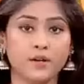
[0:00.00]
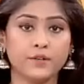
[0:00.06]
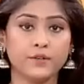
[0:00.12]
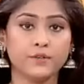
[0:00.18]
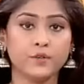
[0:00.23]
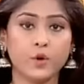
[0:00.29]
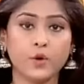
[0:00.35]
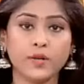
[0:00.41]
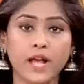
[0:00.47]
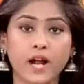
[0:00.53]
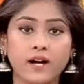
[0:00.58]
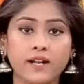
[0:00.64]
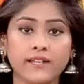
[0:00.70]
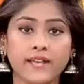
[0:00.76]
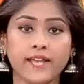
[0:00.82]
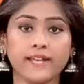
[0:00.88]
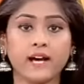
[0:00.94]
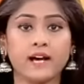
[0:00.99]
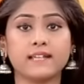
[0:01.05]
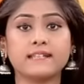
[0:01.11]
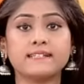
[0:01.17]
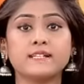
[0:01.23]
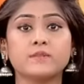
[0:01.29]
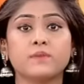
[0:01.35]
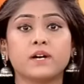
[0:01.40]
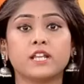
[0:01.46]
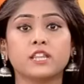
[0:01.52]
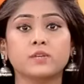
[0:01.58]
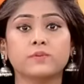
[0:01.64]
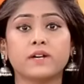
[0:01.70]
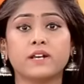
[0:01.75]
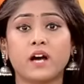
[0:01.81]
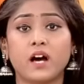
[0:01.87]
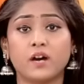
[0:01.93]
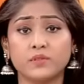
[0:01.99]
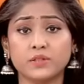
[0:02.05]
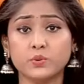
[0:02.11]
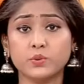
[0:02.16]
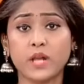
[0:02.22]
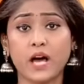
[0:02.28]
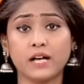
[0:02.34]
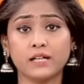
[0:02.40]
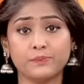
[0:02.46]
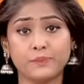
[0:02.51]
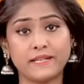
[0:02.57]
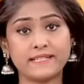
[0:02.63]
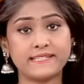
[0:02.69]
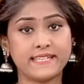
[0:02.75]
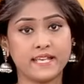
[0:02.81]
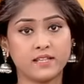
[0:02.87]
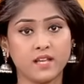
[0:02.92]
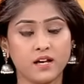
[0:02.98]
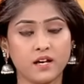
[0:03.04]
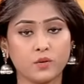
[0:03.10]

நோயாளியை அரசு மருத்துவர் அவதூறாக பேசியதாக